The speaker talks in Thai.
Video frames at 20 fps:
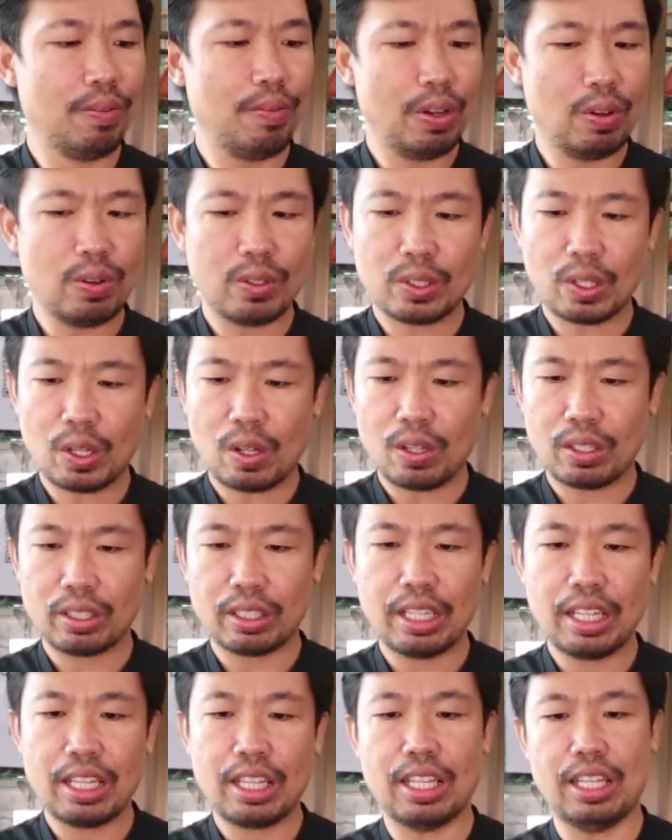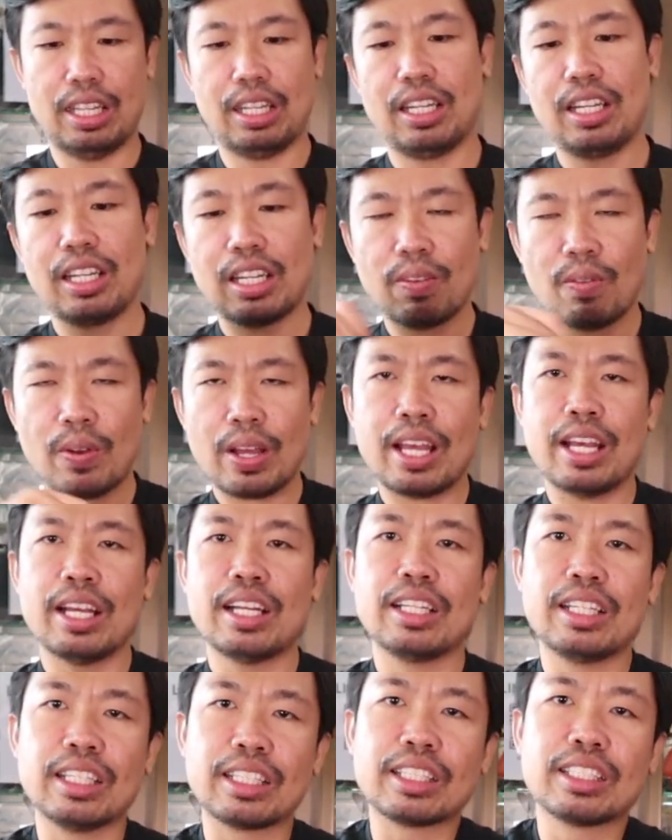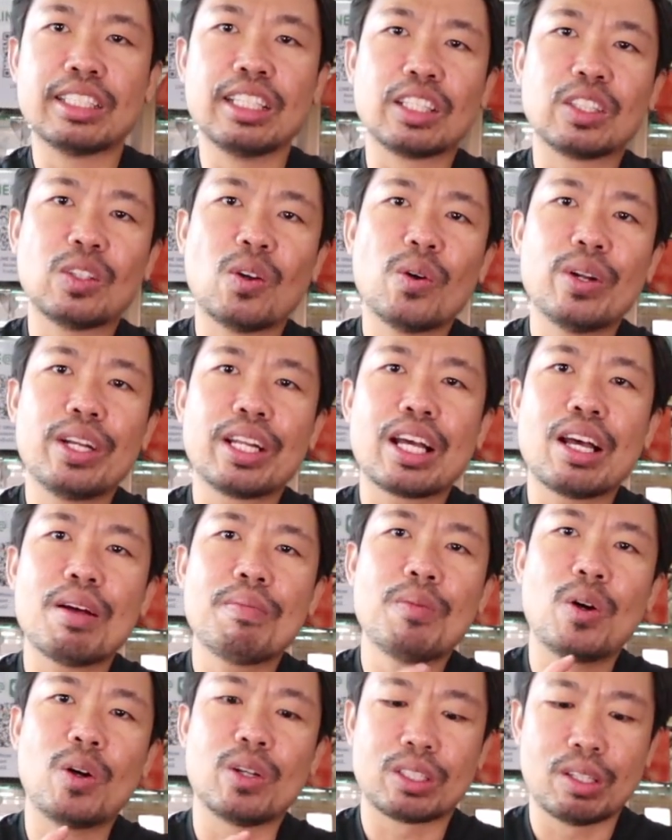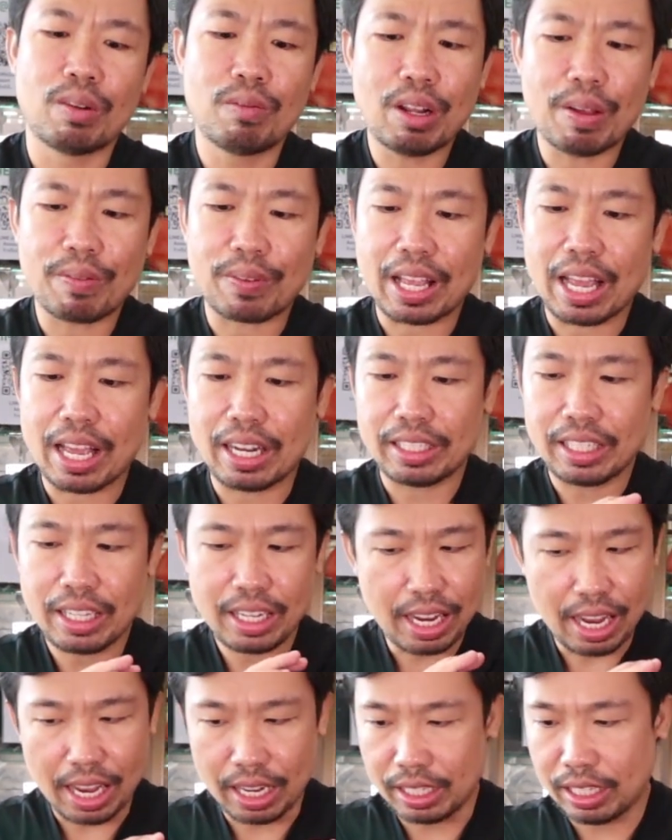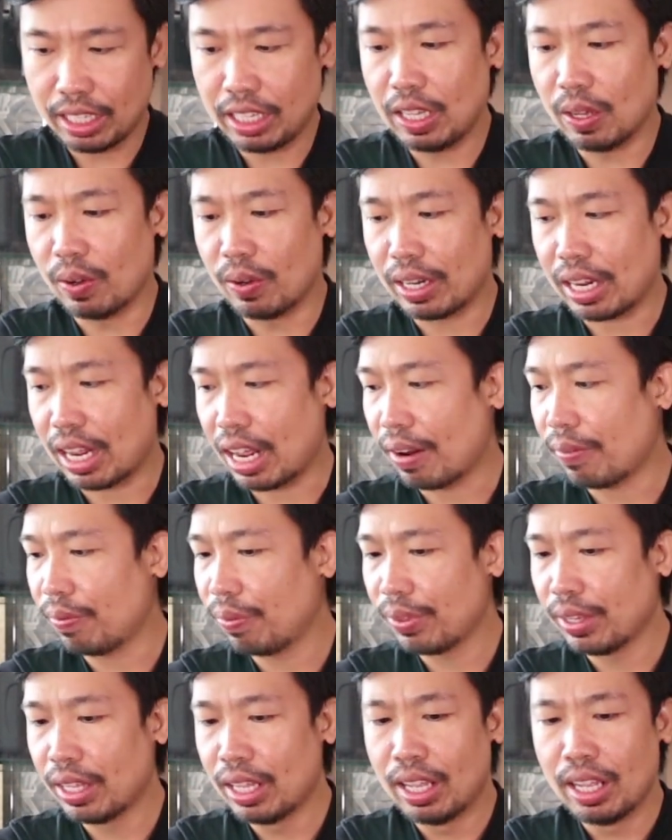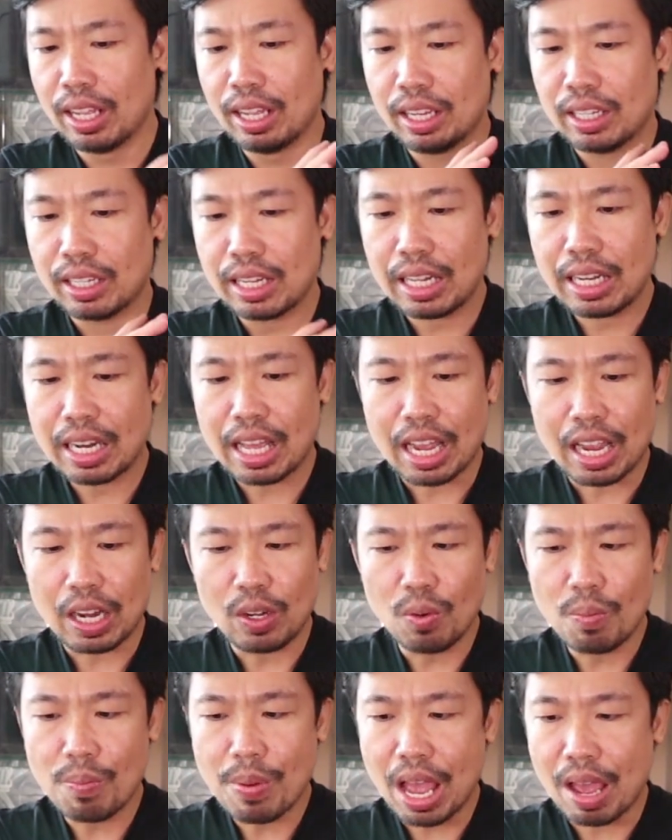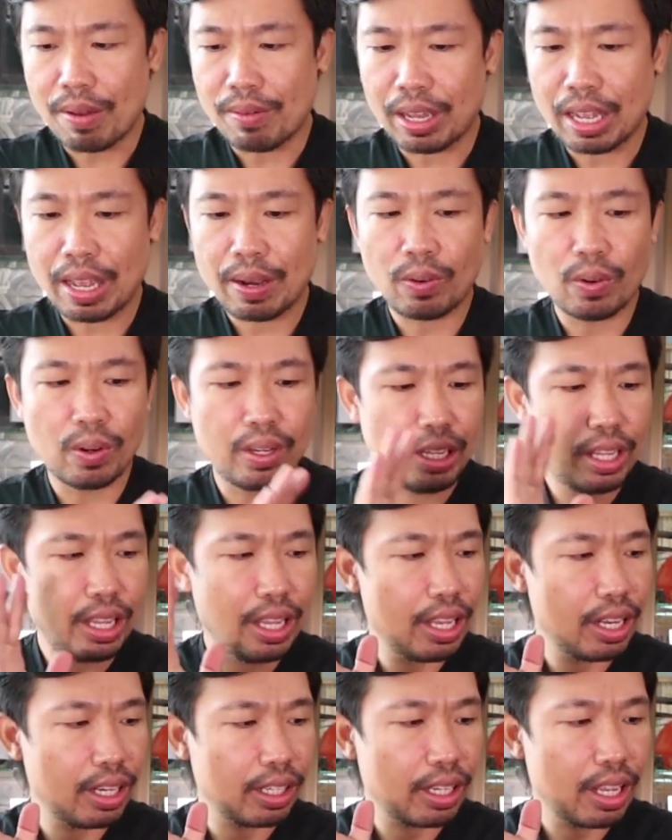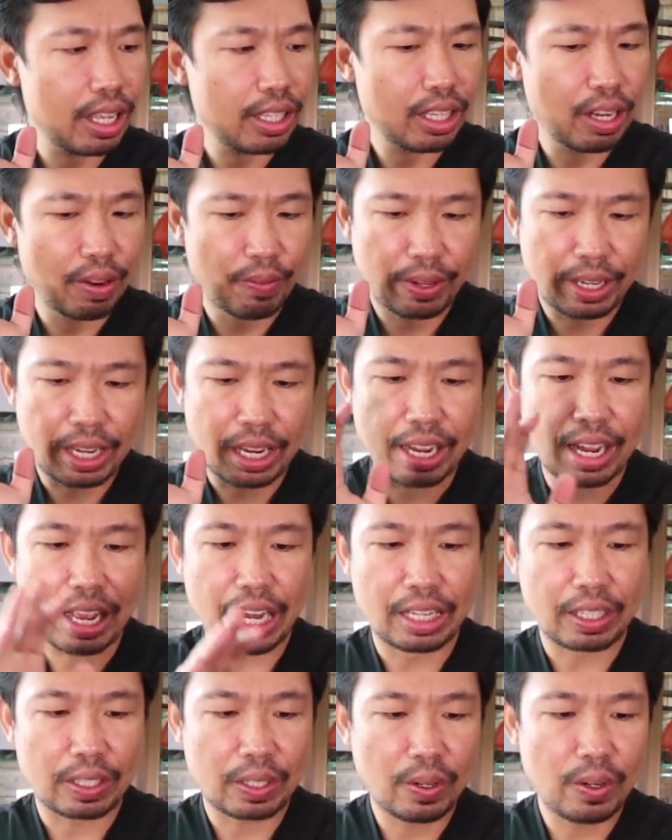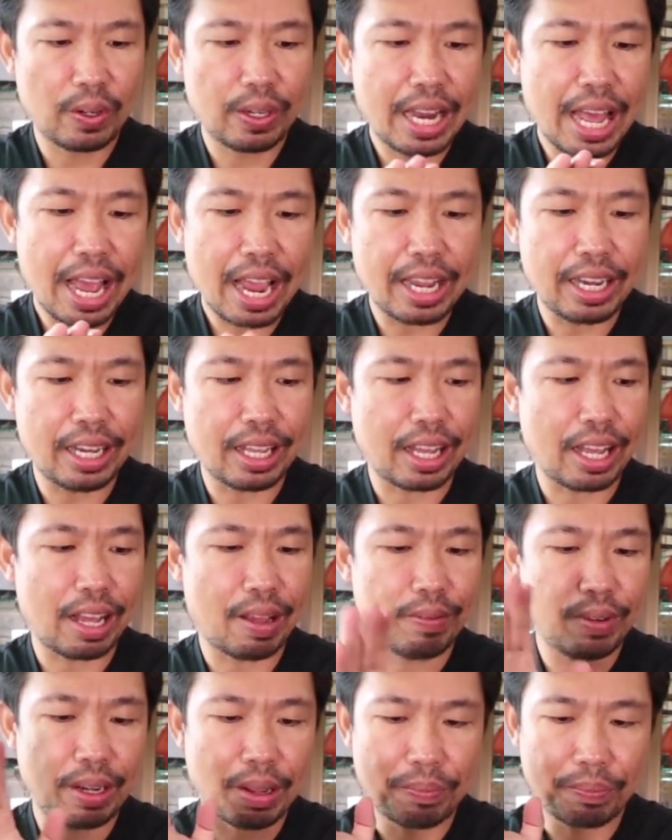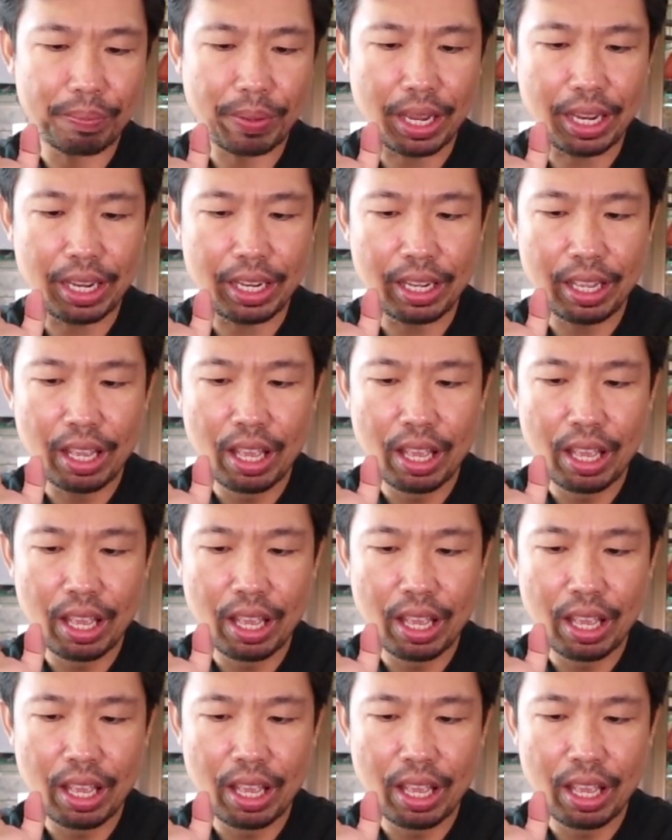เป็นลูกซองที่เรียกได้ว่าอึดถึกทนนะครับเหมาะสำหรับการใช้งานทีเดียวนะครับในหลายรูปแบบนะครับตัวนี้ถ้าจะนำไปแข่งขันก็ได้นะครับนำไป